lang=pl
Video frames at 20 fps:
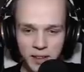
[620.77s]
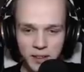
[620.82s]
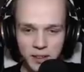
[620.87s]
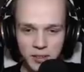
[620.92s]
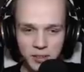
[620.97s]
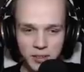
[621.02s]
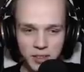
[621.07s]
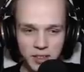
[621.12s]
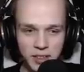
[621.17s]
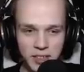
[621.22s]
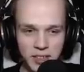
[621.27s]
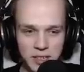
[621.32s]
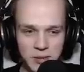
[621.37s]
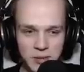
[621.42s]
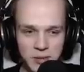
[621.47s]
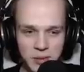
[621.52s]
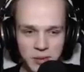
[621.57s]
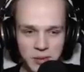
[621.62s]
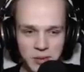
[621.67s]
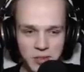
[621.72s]
O nie, teraz mi
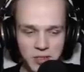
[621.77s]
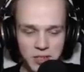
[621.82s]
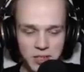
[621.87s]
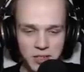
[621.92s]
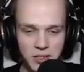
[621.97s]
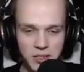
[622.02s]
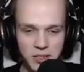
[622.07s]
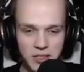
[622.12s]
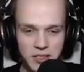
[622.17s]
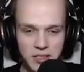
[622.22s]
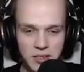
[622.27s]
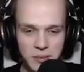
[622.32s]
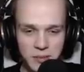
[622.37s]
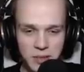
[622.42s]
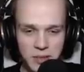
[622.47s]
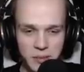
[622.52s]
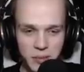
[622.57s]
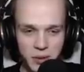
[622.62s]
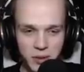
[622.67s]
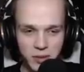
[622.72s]
będą strzelać, teraz jestem
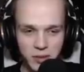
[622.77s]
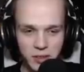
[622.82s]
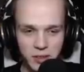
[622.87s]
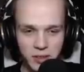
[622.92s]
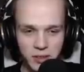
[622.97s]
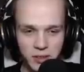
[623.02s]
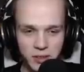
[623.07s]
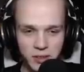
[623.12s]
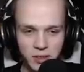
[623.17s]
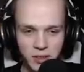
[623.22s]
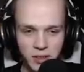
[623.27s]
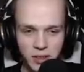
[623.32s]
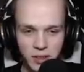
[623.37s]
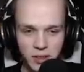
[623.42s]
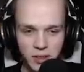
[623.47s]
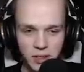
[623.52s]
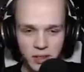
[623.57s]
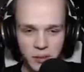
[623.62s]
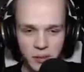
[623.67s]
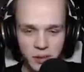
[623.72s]
bezbronny.
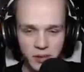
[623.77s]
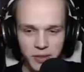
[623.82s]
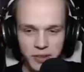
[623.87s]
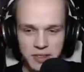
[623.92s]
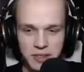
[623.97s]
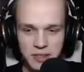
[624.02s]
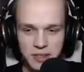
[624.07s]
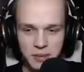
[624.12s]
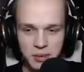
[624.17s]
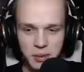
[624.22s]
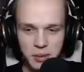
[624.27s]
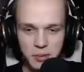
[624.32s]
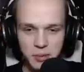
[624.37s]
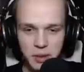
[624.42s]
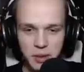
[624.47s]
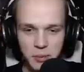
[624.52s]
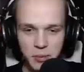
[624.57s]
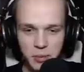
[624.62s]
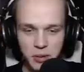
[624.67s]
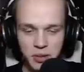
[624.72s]
Dobra, wracam tam, tam, tam
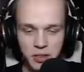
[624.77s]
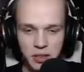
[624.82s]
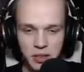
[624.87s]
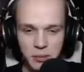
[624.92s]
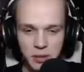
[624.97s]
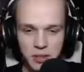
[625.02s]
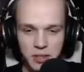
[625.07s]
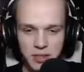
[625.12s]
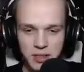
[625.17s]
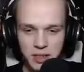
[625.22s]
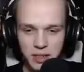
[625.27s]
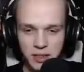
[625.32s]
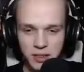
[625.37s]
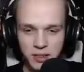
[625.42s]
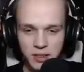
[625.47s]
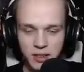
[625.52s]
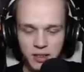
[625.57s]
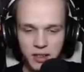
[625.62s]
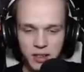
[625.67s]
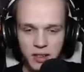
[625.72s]
po itemki, stary.
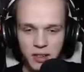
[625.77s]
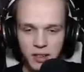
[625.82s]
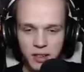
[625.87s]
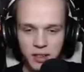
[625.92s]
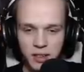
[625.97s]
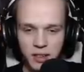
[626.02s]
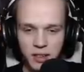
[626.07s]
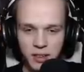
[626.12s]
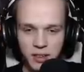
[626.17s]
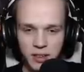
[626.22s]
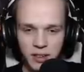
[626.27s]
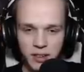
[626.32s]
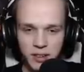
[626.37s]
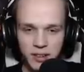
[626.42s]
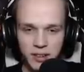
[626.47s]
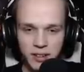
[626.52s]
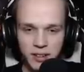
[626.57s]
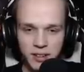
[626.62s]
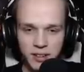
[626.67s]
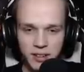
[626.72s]
Też są po
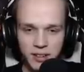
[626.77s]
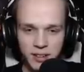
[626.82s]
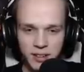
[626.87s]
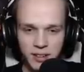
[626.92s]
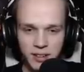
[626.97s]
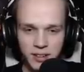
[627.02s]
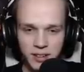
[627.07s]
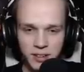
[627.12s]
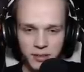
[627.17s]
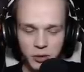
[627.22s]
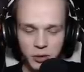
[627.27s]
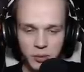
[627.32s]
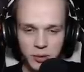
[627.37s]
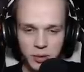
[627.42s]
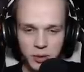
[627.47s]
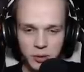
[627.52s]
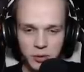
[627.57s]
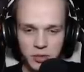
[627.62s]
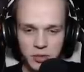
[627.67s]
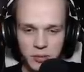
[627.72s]
itemki, no. I, I w sumie to
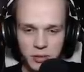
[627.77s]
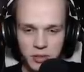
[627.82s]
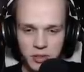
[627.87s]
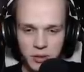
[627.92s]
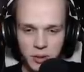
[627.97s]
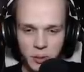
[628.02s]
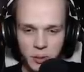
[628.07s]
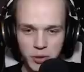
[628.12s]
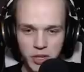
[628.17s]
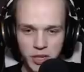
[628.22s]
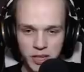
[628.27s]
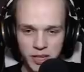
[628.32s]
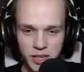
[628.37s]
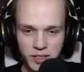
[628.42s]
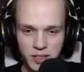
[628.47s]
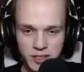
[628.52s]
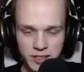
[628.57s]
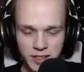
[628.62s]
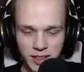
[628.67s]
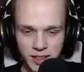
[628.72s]
już możemy pożegnać,
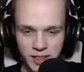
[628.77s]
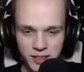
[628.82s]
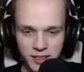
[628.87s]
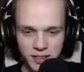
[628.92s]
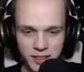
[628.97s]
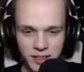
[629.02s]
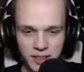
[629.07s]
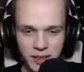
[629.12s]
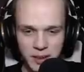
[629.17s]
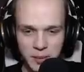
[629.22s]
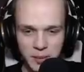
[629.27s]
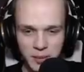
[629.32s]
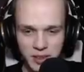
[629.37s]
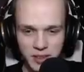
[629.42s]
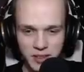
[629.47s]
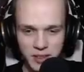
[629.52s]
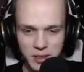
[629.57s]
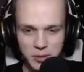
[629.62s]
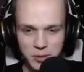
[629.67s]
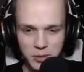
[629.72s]
stary,
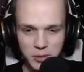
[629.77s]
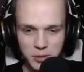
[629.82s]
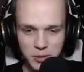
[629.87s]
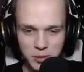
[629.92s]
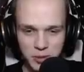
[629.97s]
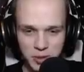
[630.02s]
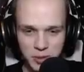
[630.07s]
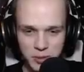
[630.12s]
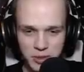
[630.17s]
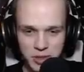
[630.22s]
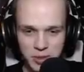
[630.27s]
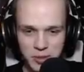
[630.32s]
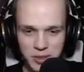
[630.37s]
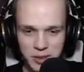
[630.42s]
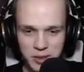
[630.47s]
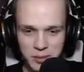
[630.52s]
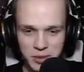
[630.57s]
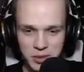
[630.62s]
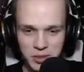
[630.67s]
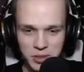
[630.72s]
ponieważ już dużo zrobiliśmy na tym
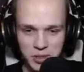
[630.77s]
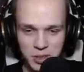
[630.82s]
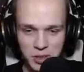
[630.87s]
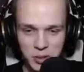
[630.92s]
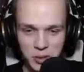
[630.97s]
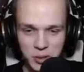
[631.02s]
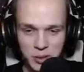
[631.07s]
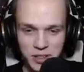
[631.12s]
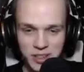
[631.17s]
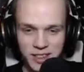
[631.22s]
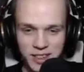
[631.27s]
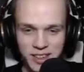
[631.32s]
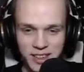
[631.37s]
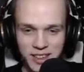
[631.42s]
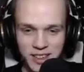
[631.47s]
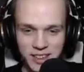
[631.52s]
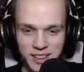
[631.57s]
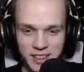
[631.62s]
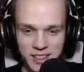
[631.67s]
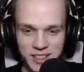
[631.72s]
odcinku. I
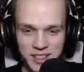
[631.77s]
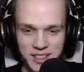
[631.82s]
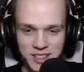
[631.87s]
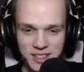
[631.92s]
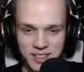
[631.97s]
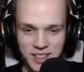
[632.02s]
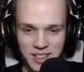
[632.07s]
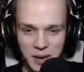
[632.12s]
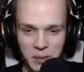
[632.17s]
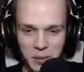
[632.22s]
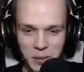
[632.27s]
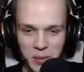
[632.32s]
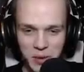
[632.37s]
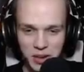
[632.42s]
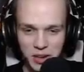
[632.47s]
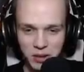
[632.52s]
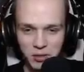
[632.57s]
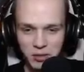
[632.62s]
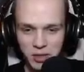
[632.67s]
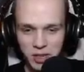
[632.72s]
też y, jakby pok...
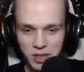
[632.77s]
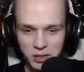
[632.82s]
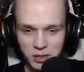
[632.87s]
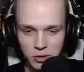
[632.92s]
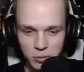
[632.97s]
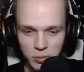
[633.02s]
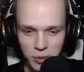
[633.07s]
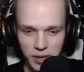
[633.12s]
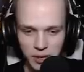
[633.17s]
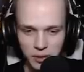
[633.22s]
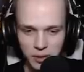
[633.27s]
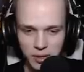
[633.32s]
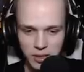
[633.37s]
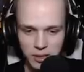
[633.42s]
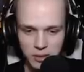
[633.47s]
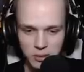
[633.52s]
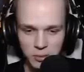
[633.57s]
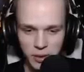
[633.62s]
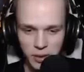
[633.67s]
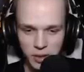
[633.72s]
O nie, tu pająk jest, tu
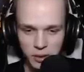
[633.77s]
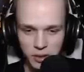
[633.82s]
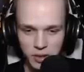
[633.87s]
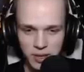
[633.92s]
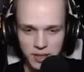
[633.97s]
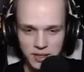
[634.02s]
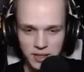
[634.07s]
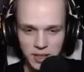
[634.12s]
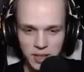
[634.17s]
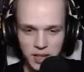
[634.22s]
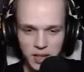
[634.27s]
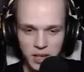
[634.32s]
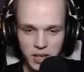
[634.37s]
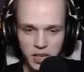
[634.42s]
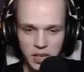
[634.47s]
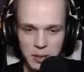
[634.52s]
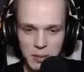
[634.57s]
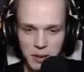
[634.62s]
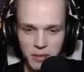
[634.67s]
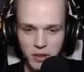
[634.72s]
pająk jest.
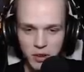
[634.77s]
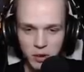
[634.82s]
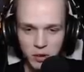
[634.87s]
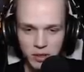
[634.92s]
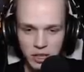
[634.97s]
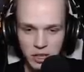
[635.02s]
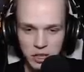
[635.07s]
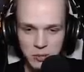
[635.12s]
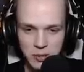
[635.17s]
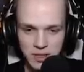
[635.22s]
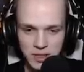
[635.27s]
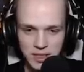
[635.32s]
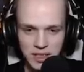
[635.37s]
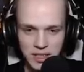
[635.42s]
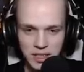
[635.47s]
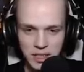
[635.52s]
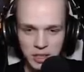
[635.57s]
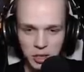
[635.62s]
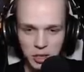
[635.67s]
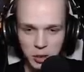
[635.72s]
Chyba wykonaliśmy zadanie
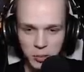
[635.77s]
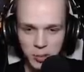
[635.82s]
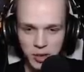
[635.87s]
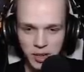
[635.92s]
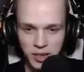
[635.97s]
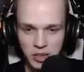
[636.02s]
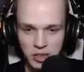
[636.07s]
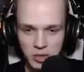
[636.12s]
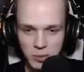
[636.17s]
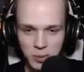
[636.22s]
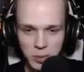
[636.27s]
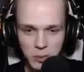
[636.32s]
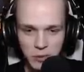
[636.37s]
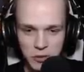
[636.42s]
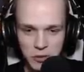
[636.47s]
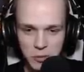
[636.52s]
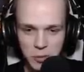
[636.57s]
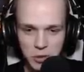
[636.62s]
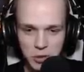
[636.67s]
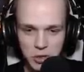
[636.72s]
Herobrine'a, żeby mówić
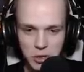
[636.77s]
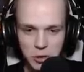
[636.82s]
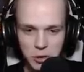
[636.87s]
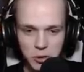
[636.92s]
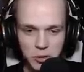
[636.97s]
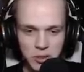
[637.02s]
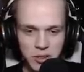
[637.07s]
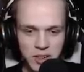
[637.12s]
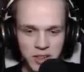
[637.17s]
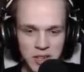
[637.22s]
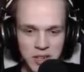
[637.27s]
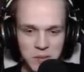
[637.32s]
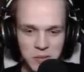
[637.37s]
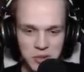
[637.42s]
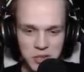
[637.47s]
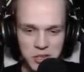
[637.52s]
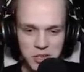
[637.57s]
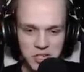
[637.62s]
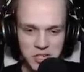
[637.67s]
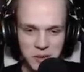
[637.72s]
po cichu. Myślę,
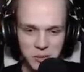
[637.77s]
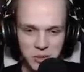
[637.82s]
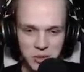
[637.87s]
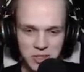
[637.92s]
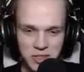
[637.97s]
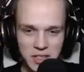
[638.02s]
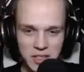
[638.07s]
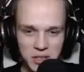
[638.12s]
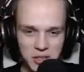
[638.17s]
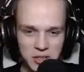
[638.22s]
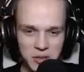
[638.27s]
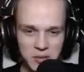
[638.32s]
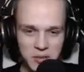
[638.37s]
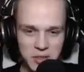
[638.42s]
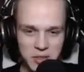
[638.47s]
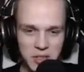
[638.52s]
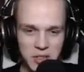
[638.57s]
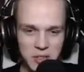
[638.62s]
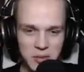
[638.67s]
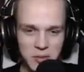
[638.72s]
że nam to zaliczy.
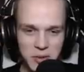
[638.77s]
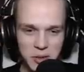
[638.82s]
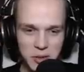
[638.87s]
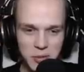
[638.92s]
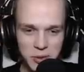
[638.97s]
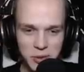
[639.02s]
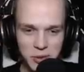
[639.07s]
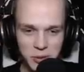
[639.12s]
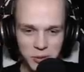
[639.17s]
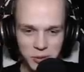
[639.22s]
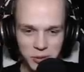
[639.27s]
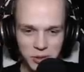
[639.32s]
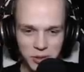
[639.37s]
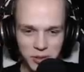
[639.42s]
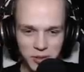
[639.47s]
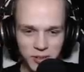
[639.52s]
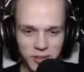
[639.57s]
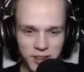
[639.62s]
Myślę, że byliśmy cichutko.